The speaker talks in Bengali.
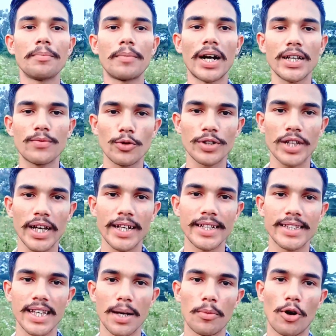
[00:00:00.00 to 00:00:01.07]
বাড়িতে পৌঁছাই
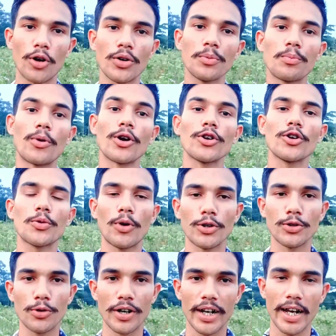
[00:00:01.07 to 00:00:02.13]
দিছে এবং বড়লোক
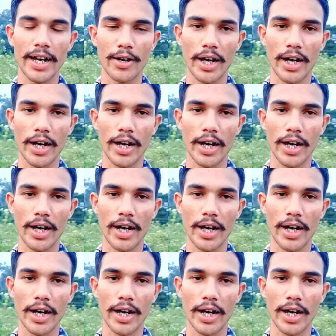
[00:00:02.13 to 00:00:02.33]
বন্ধুরে